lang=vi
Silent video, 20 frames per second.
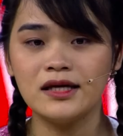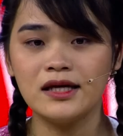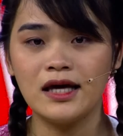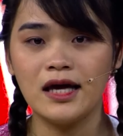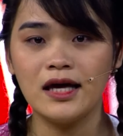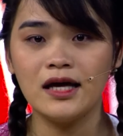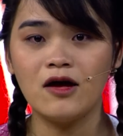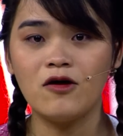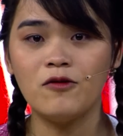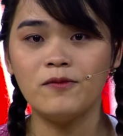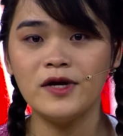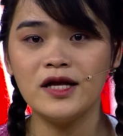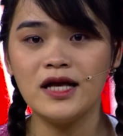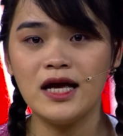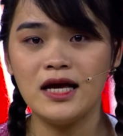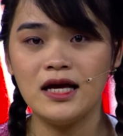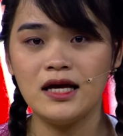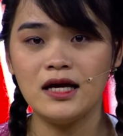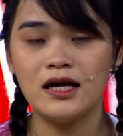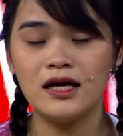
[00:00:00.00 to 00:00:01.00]
Cái con mới
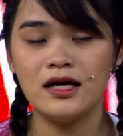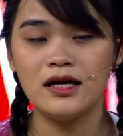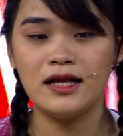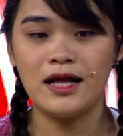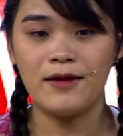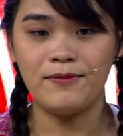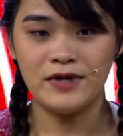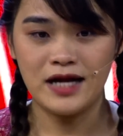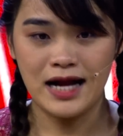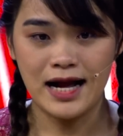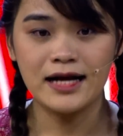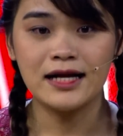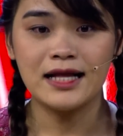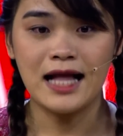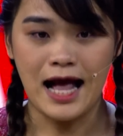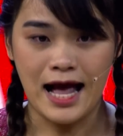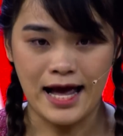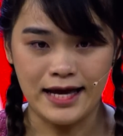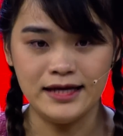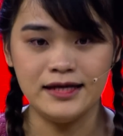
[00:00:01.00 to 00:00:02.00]
đi làm răng
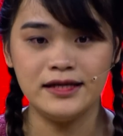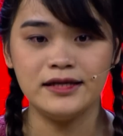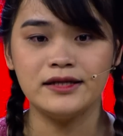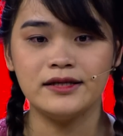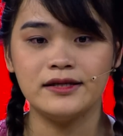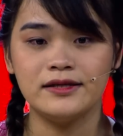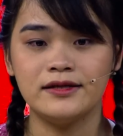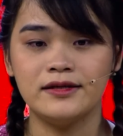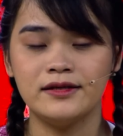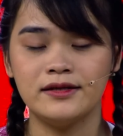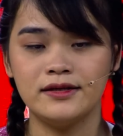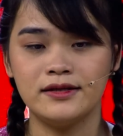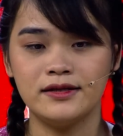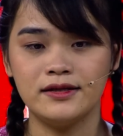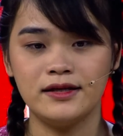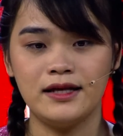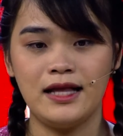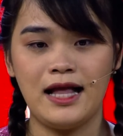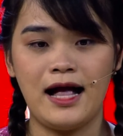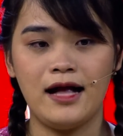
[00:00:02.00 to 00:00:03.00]
lại.
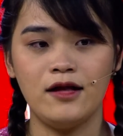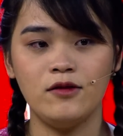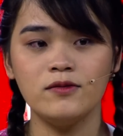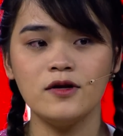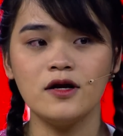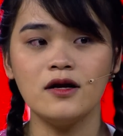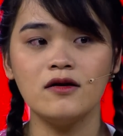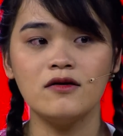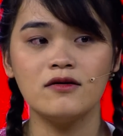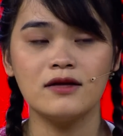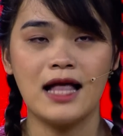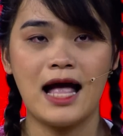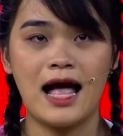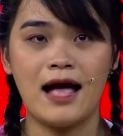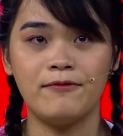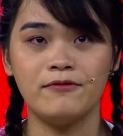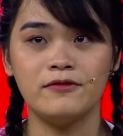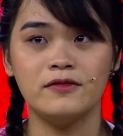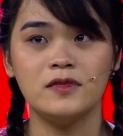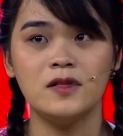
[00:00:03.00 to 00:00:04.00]
Là lúc đó con
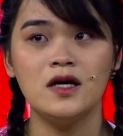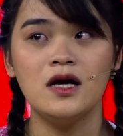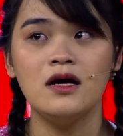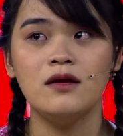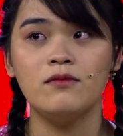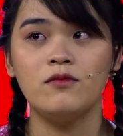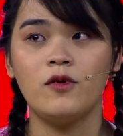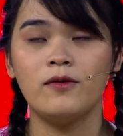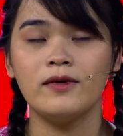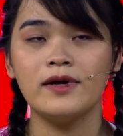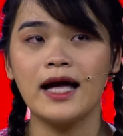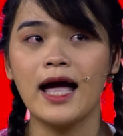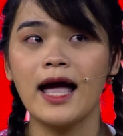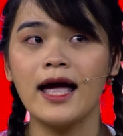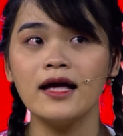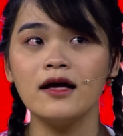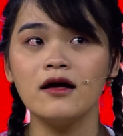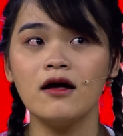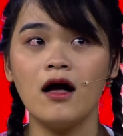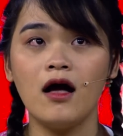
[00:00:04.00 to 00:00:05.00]
làm một
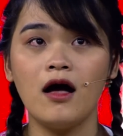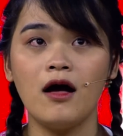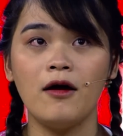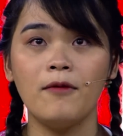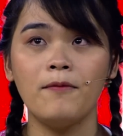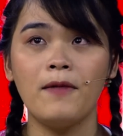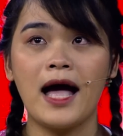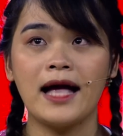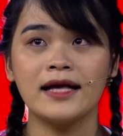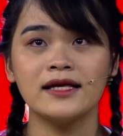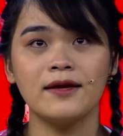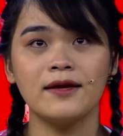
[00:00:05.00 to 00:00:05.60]
cái có ba